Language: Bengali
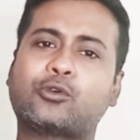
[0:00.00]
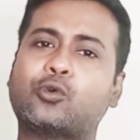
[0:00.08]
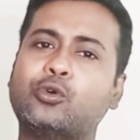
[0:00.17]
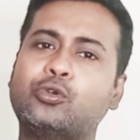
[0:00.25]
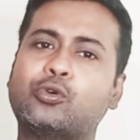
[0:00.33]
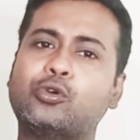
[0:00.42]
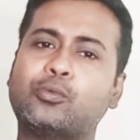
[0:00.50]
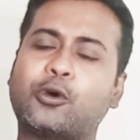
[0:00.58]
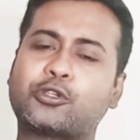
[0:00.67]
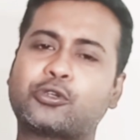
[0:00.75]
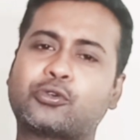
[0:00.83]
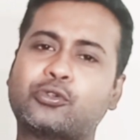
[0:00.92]
কোন কোন
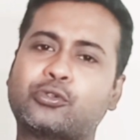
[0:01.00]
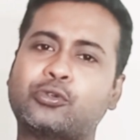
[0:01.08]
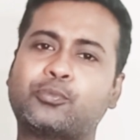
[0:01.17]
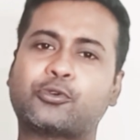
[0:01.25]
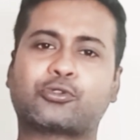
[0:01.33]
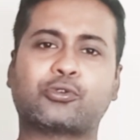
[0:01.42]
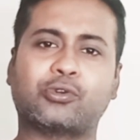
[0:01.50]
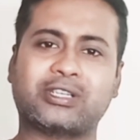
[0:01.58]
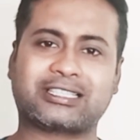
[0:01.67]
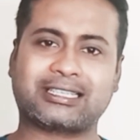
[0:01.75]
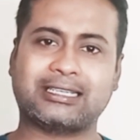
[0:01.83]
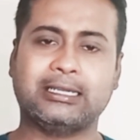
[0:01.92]
বছর কোন কোন প্রশ্নগুলো
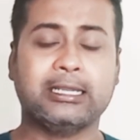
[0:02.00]
এসছে